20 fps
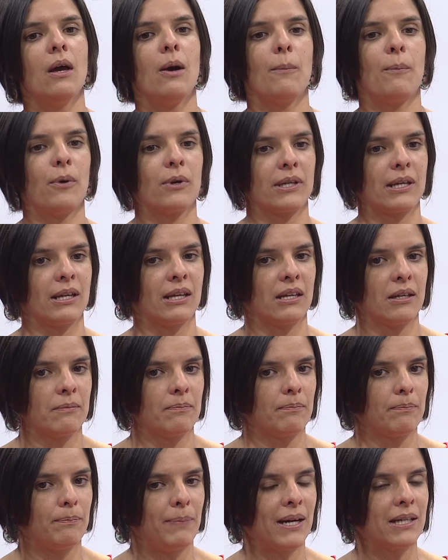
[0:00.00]

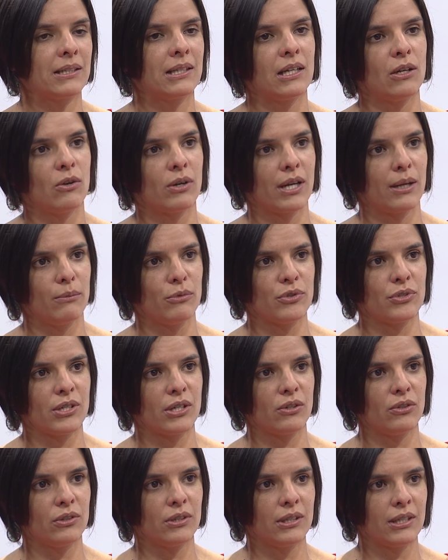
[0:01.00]
porque parte de lo que hemos
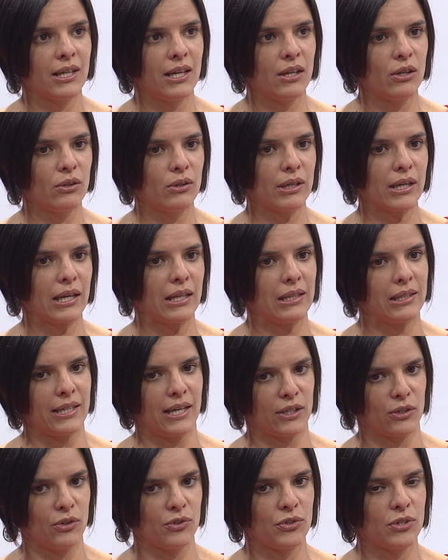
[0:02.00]
encontrado en el
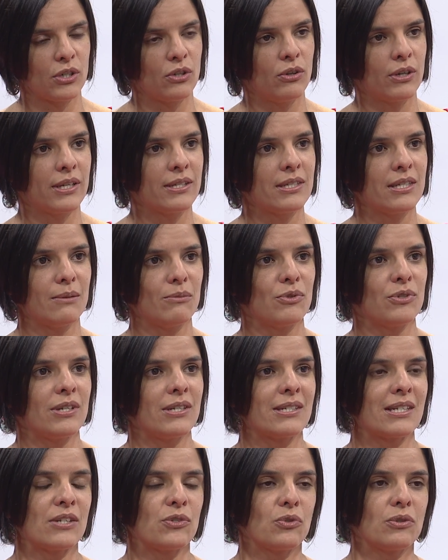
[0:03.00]
diagnóstico que hicimos
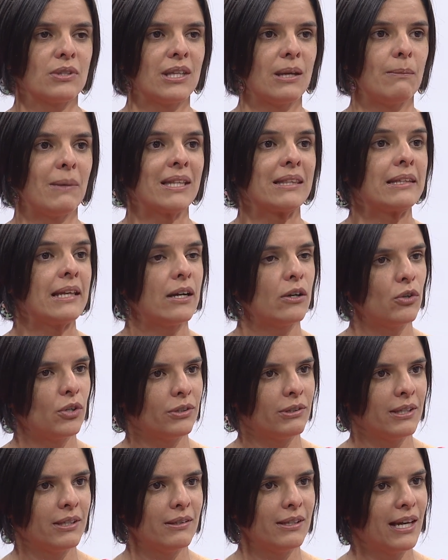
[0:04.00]
es que es un tema tan
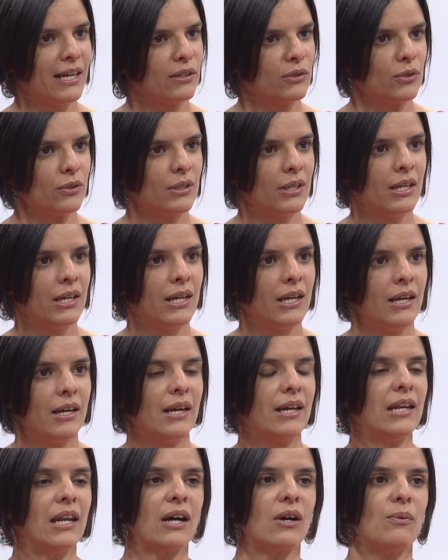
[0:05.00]
cotidiano
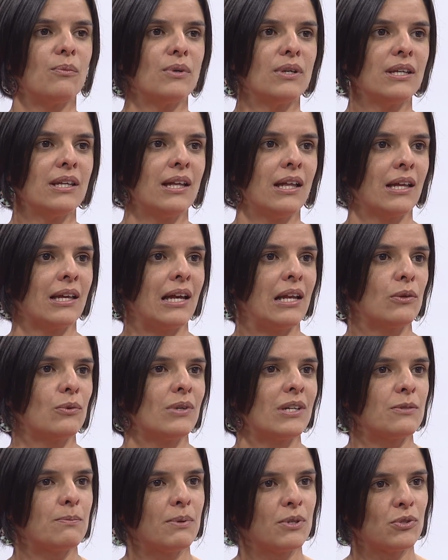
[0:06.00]
en la comunidad que a
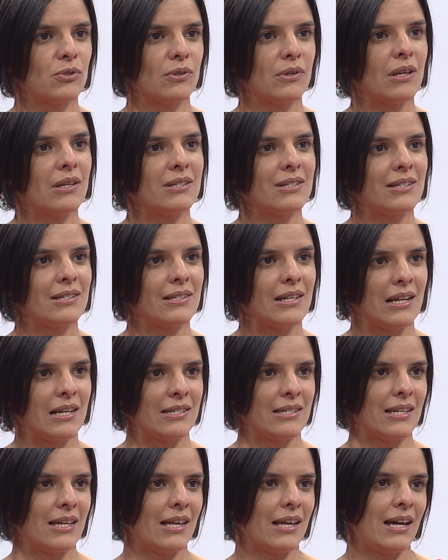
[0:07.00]
algunas personas
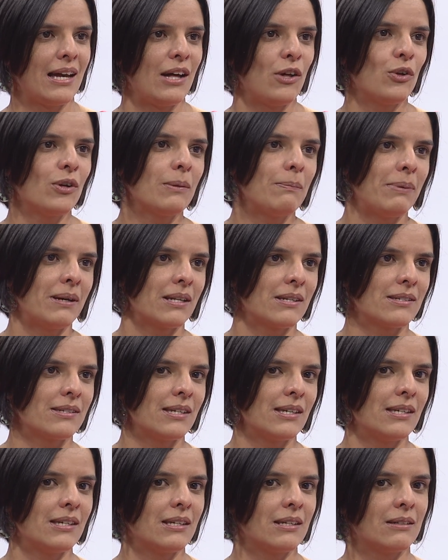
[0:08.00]
les ha dejado de
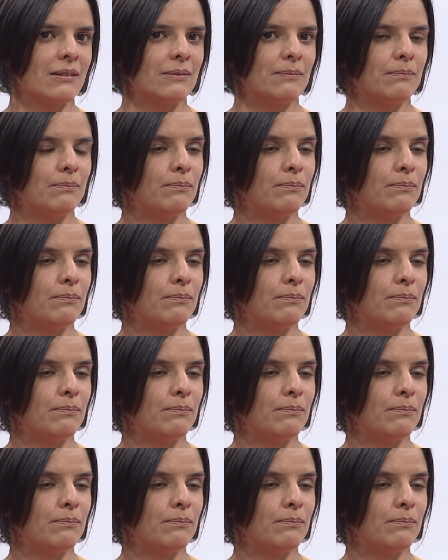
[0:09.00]
parecer